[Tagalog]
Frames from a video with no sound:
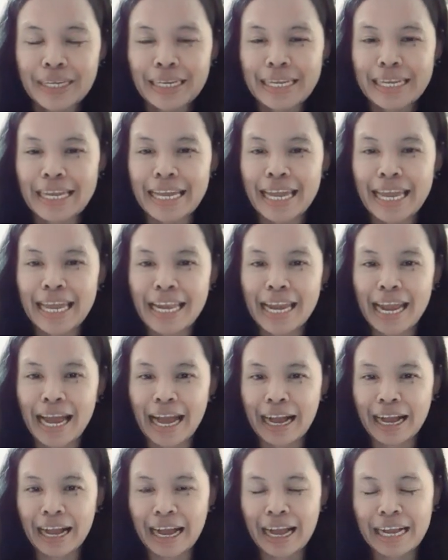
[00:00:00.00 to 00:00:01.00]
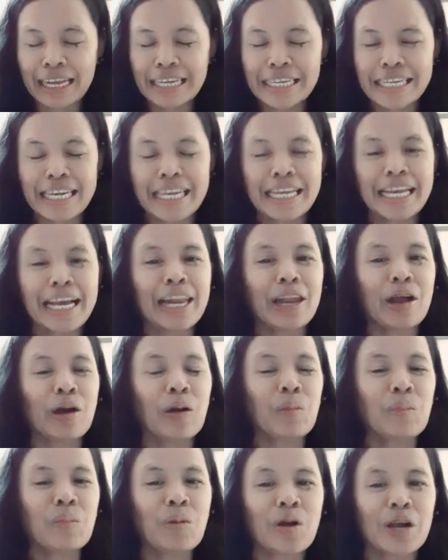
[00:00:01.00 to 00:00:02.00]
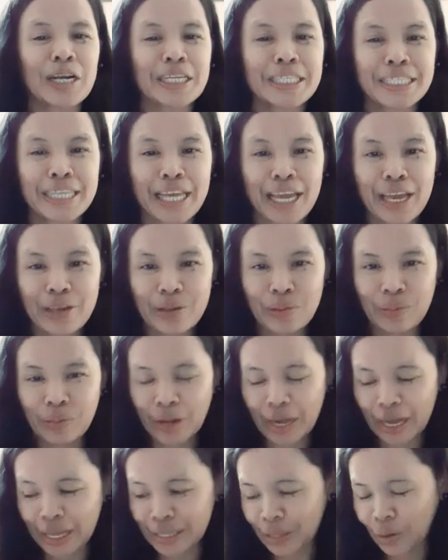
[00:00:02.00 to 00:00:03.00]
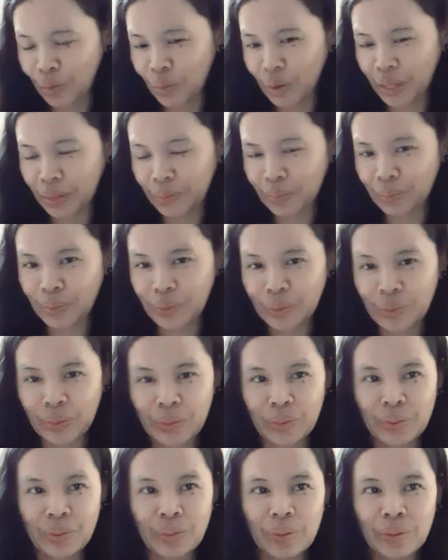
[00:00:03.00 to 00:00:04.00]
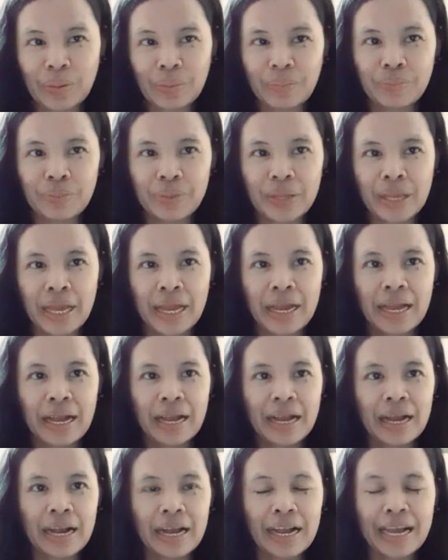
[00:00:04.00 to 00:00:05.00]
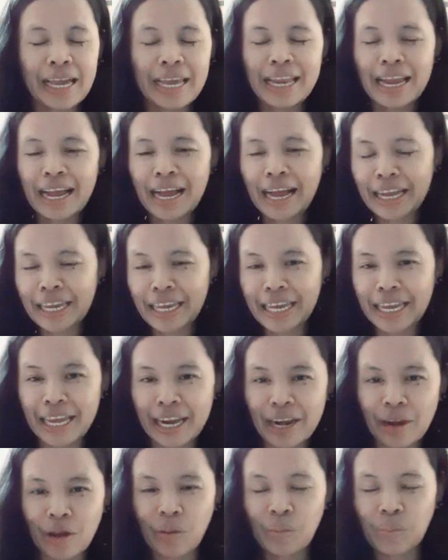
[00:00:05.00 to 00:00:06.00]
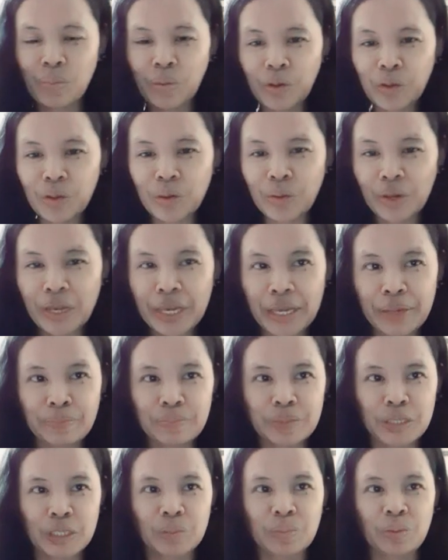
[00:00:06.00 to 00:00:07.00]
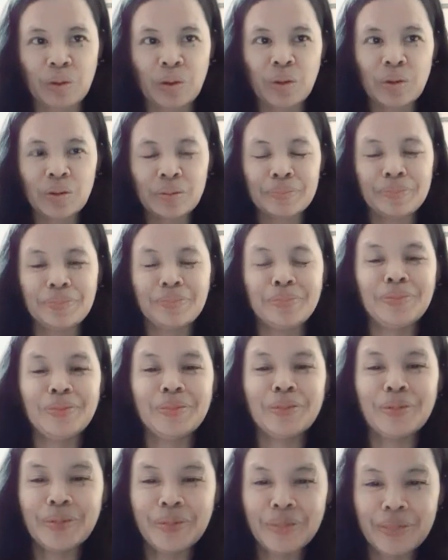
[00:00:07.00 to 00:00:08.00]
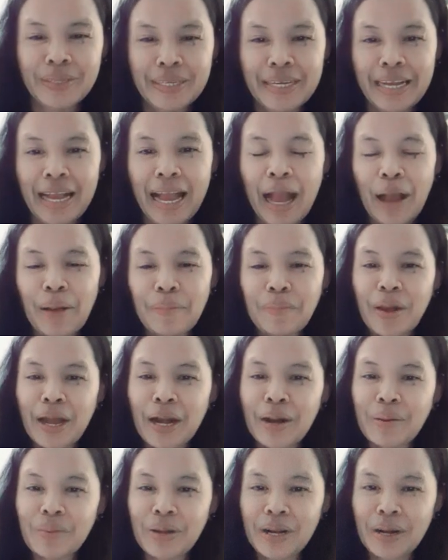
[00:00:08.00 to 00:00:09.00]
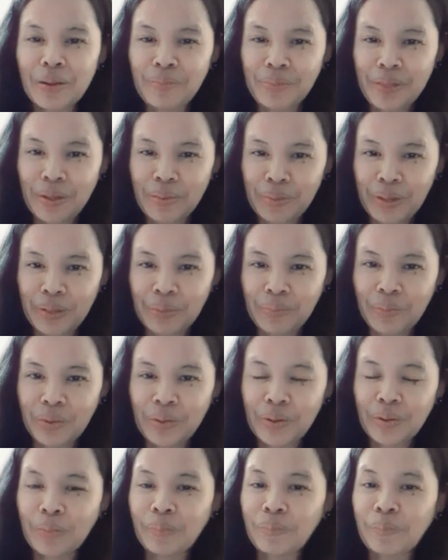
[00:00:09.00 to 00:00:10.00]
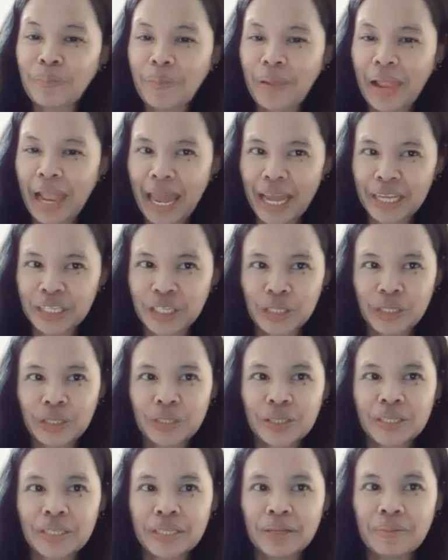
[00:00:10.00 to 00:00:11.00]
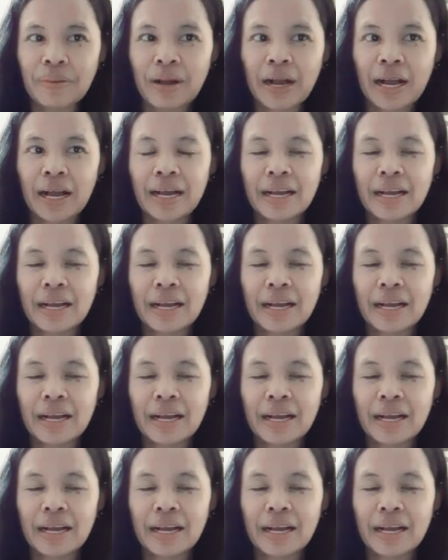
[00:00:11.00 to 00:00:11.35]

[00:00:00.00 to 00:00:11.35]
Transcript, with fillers: kailangang igalaw mo kasi yung katawan mo, no? Kailangan igalaw mo yung hips mo, no? Para maramdaman mo yung pleasure, di ba?